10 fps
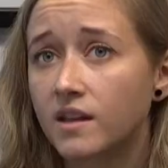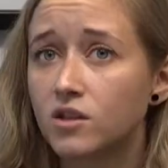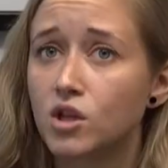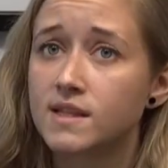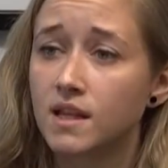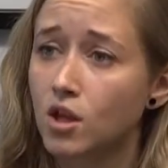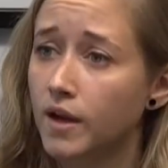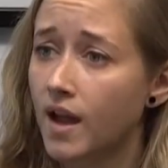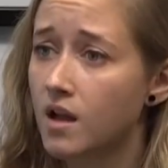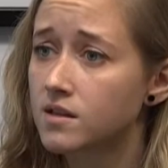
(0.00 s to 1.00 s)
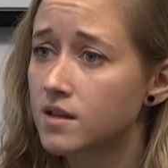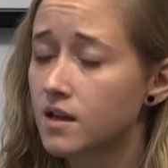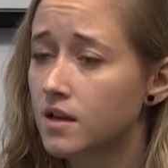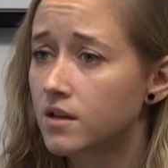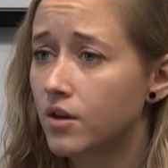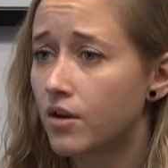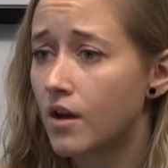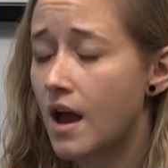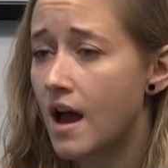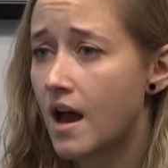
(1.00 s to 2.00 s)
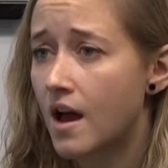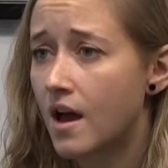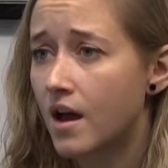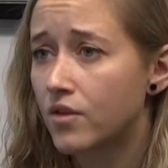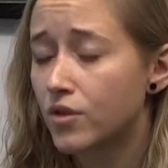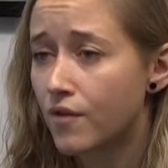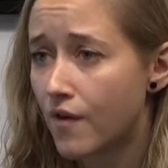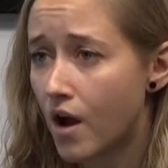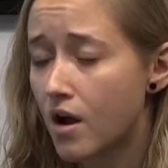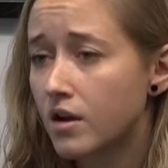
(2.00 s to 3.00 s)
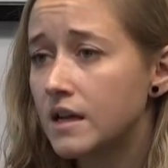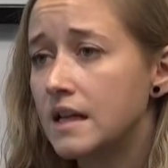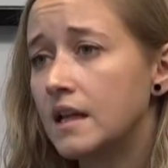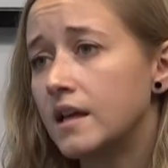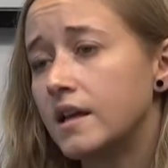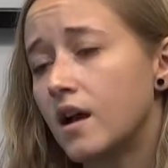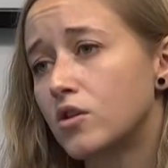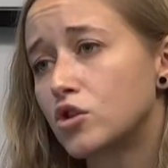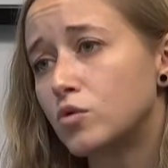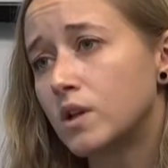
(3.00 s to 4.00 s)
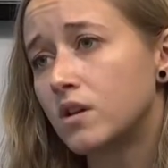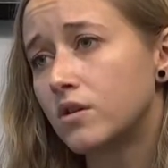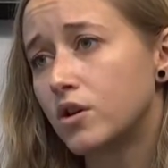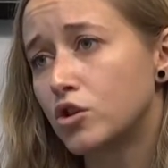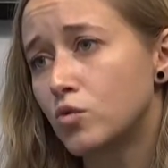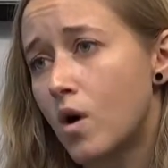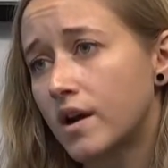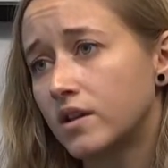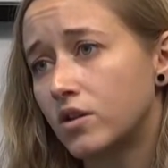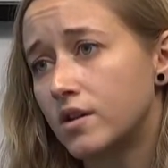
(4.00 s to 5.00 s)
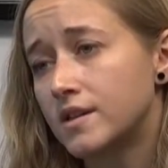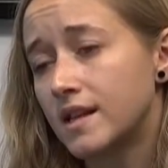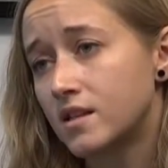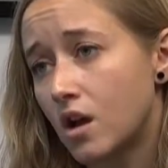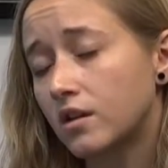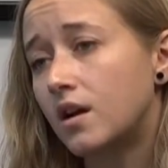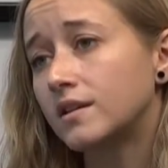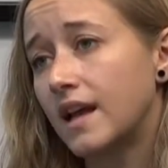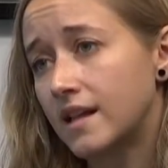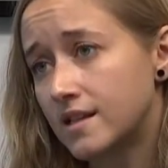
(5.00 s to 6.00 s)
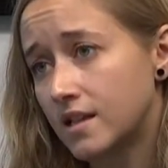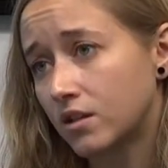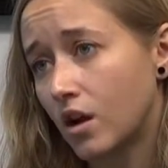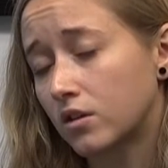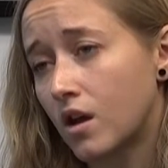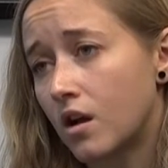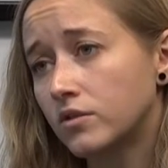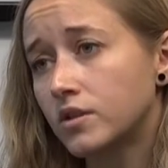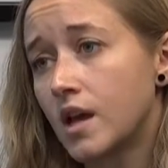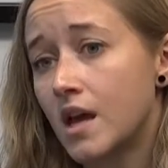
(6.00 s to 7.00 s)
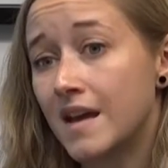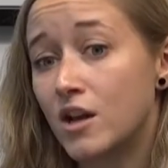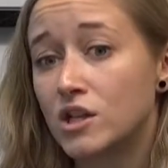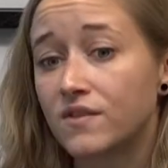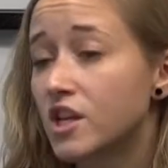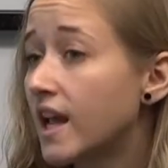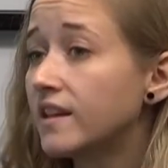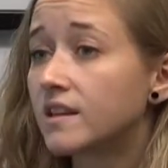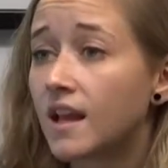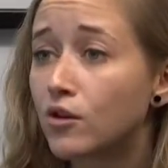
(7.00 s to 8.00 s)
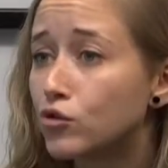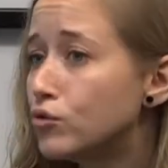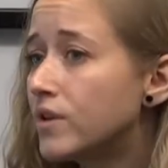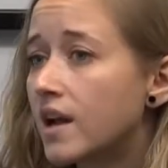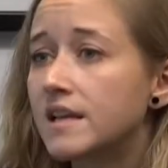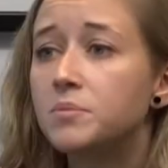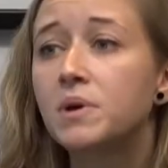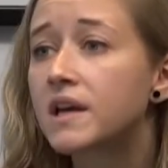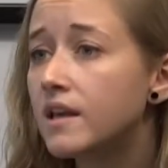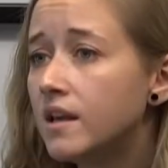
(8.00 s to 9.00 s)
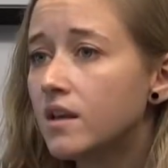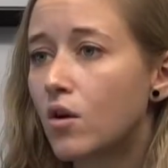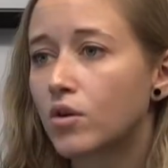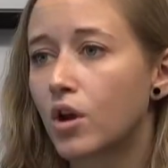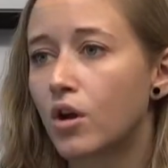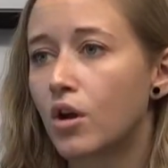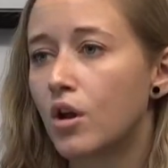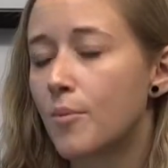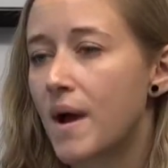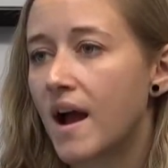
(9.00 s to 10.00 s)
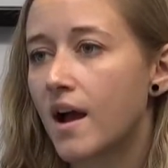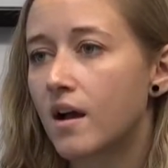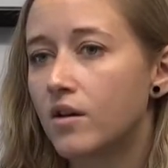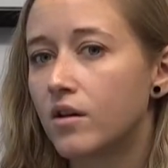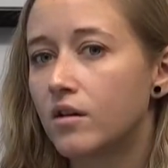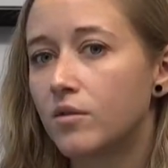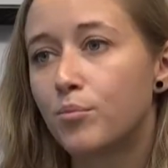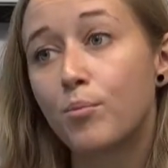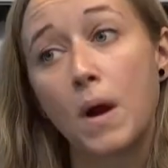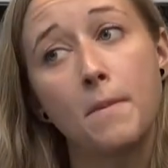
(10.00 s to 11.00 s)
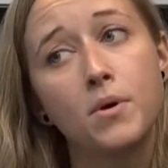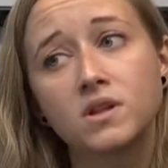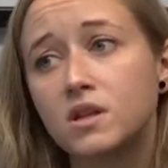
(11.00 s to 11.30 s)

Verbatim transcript: de 7h45 euh, à 9h. Et ensuite, le soir est de 16h30 à 17h30. Le service de garde est inclus dans les prix. Donc, euh, le parent, euh, peu importe qu'il